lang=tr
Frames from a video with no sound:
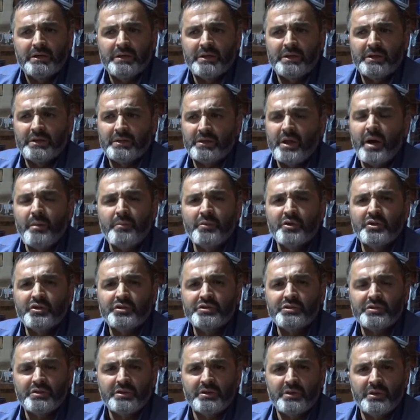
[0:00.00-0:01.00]
e,
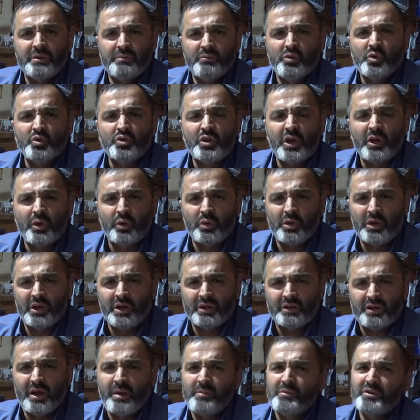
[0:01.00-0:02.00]
hız, muhtar
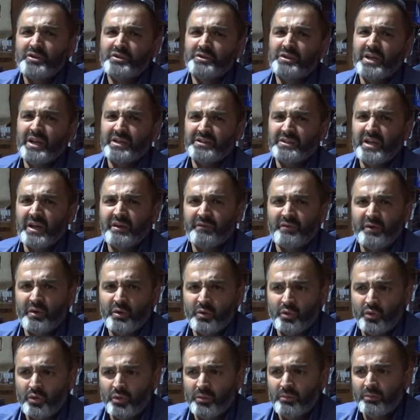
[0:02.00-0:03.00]
olarak tam hız destek
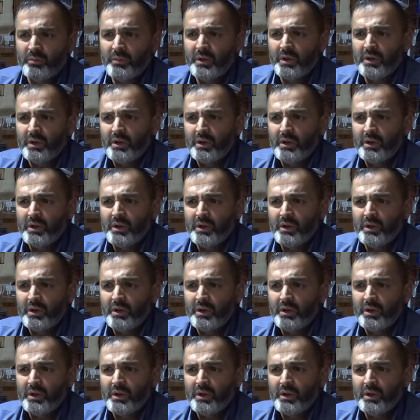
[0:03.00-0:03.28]
veriyorum.